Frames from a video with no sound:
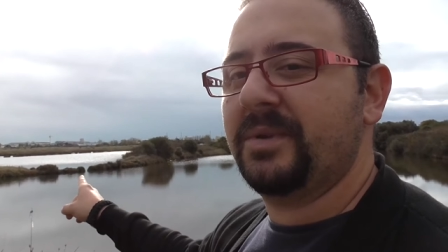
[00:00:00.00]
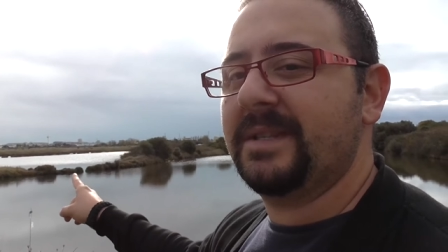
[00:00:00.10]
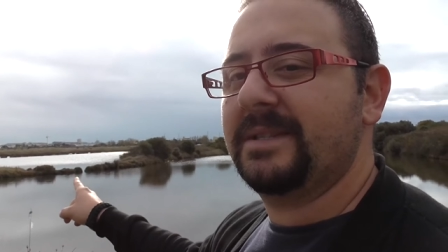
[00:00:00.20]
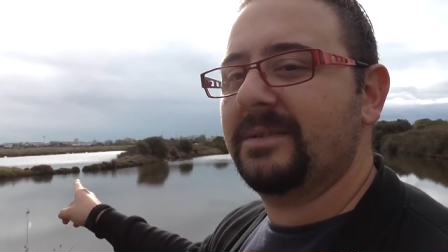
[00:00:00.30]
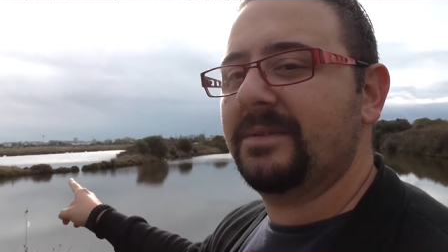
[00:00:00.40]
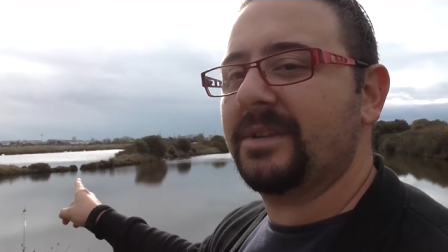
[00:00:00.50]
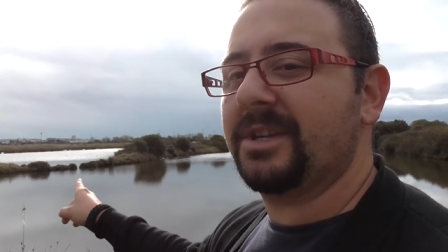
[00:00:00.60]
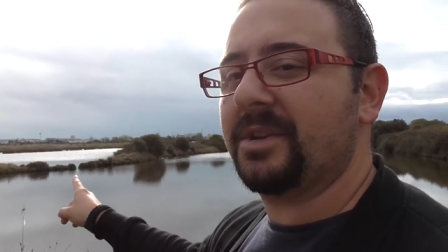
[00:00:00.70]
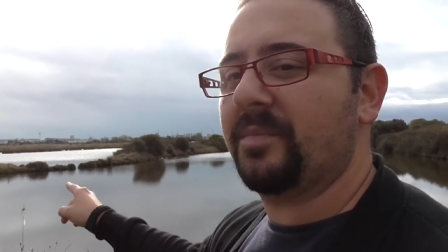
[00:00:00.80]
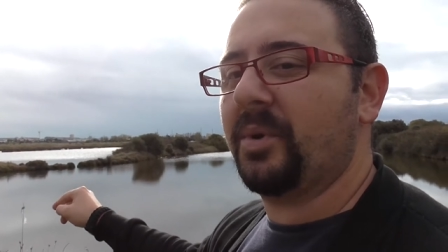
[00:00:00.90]
petite zone
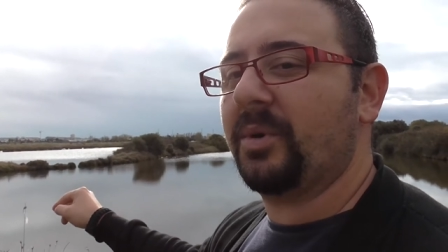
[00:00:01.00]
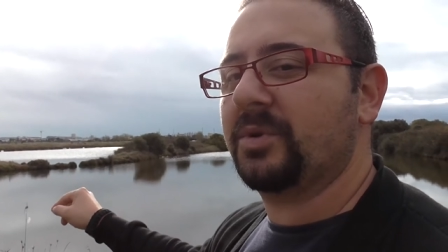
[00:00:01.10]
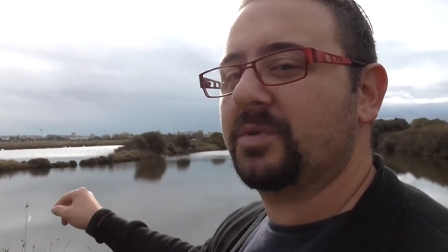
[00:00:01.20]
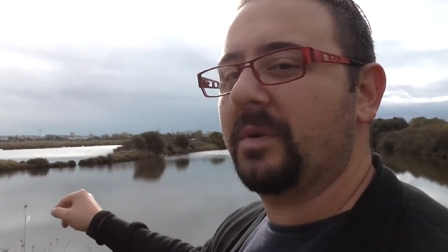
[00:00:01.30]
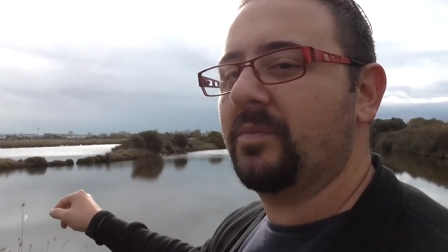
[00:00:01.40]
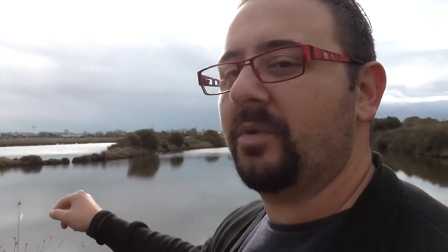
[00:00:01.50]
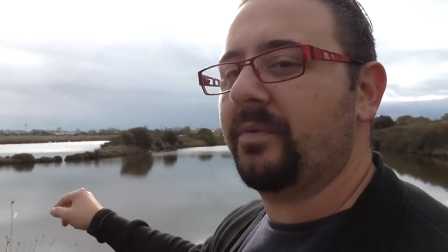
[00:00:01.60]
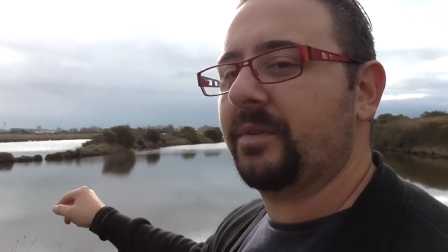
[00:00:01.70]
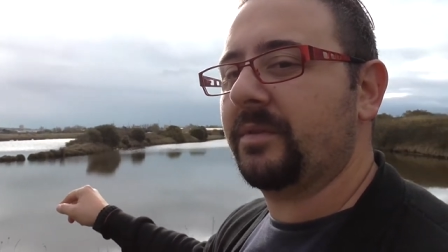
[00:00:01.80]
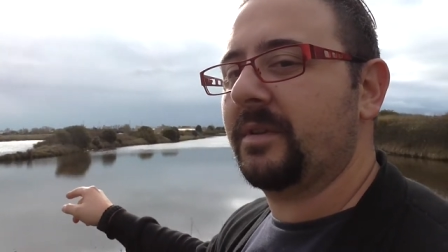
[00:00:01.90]
et j'ai peur que ce soit mou en
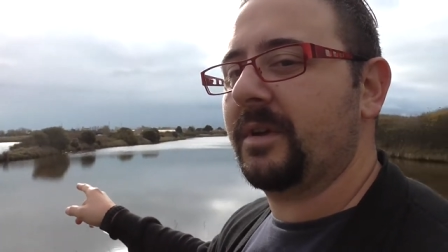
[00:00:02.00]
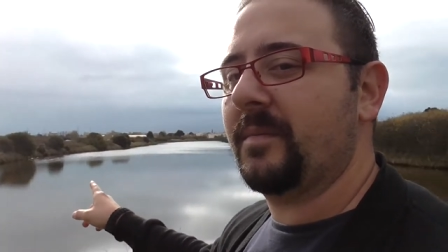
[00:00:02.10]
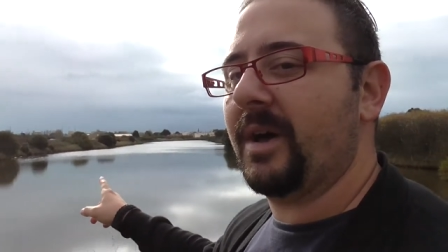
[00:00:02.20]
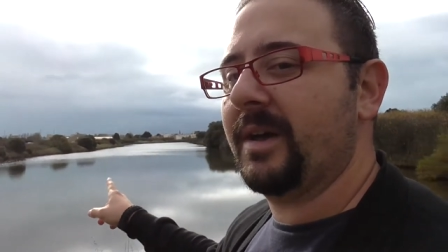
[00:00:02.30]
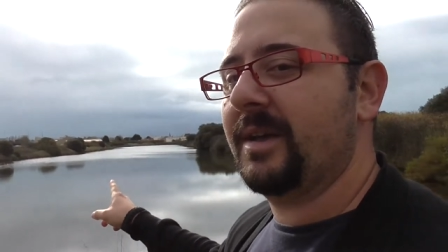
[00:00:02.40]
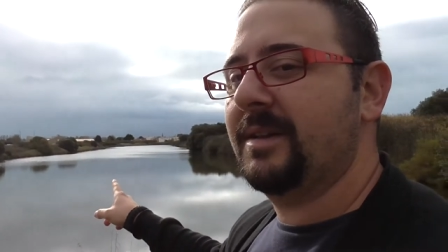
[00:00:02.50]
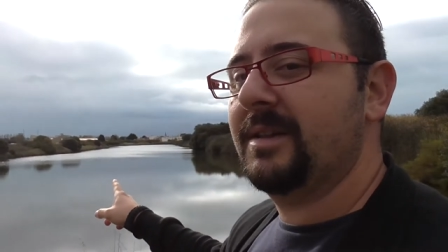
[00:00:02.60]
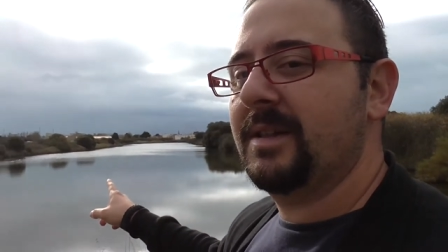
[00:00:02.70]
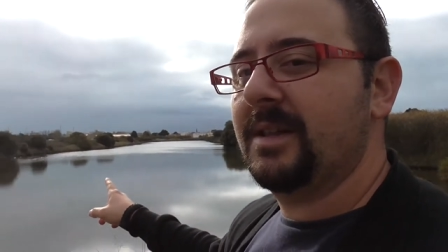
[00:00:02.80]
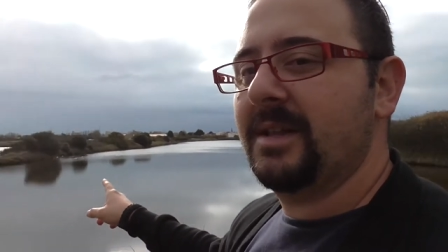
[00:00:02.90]
fait on est dans les marais
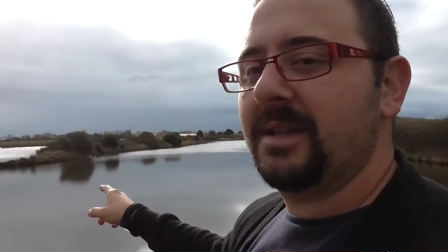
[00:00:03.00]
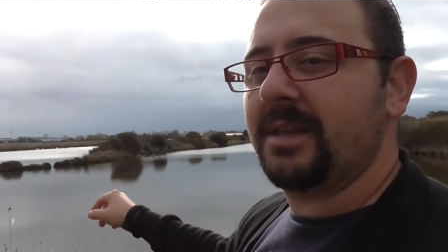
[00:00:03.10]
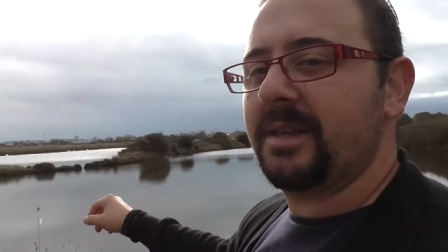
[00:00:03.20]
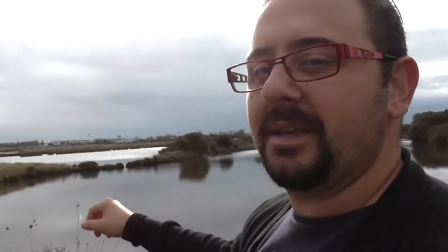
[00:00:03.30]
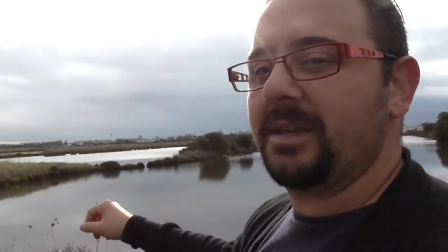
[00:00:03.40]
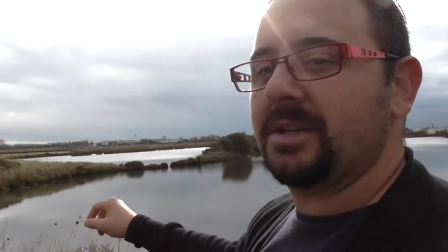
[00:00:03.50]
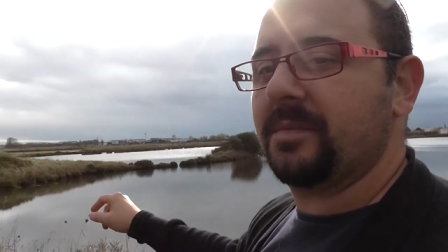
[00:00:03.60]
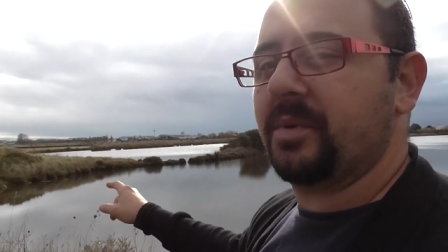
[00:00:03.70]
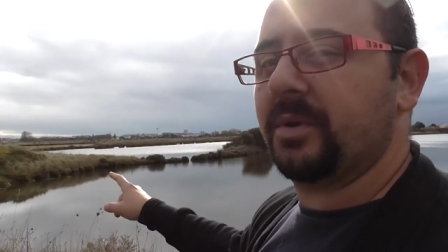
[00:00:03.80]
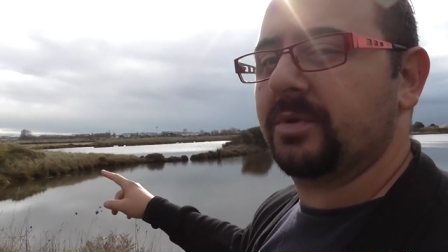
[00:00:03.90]
et j'ai
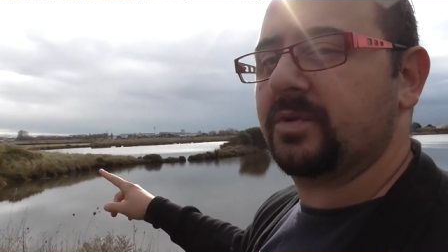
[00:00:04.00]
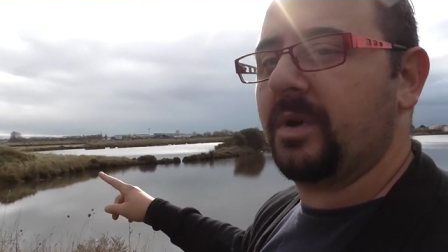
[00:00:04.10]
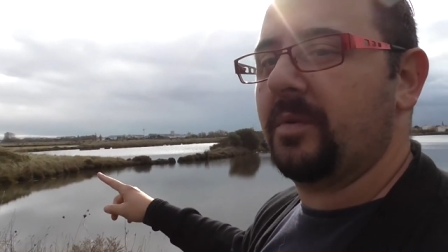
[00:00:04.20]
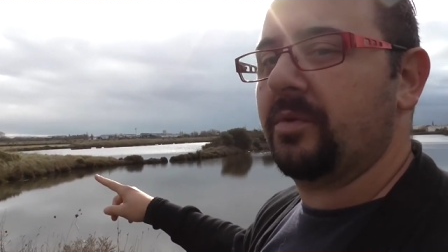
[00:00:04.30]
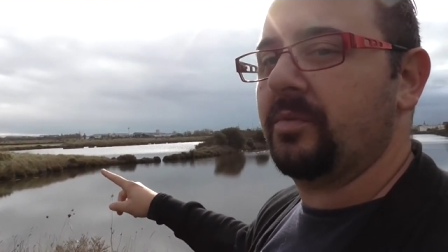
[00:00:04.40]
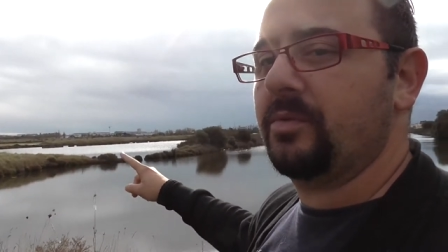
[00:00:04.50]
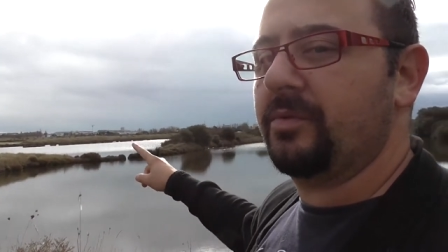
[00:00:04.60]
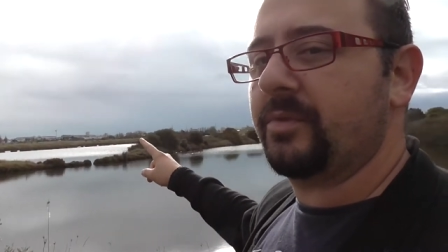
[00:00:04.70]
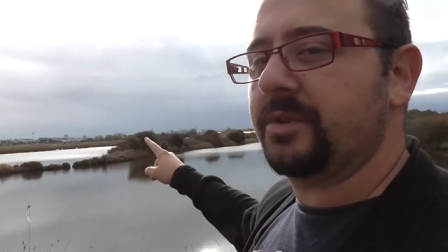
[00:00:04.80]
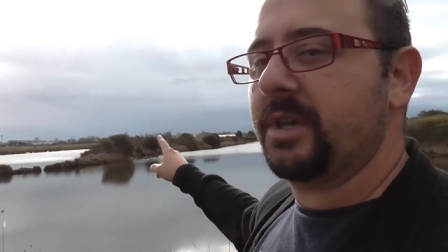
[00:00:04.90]
peur que ce soit un peu mou,
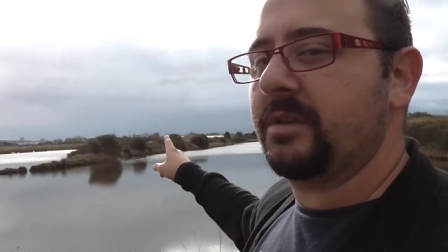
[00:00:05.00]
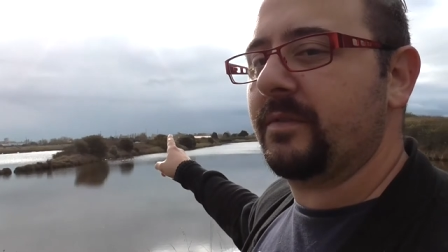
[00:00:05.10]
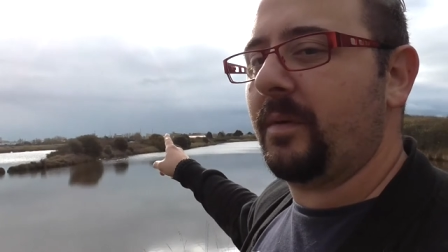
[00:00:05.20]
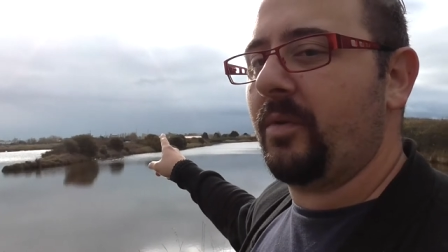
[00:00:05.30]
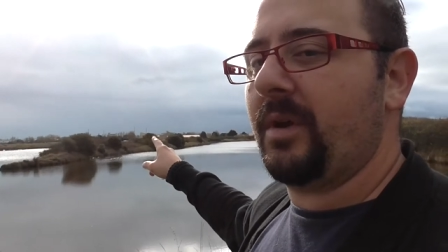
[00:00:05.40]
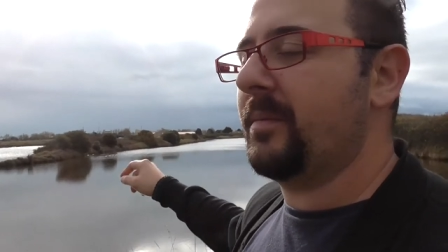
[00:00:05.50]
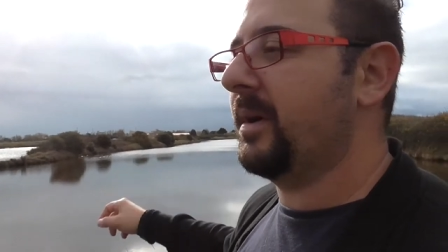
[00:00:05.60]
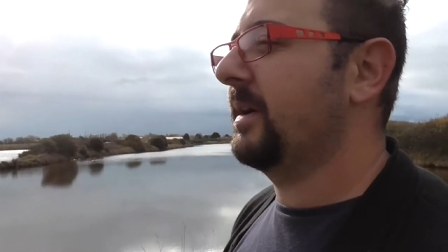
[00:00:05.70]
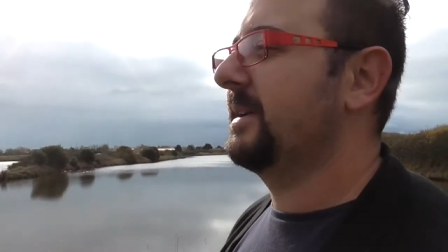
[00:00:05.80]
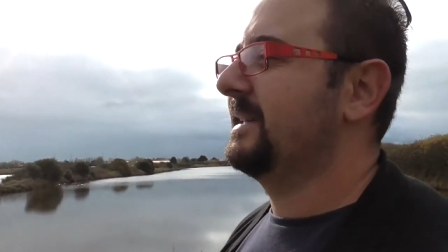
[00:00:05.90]
faut que j'aille vraiment
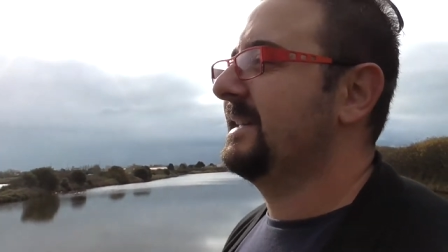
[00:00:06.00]
là-bas.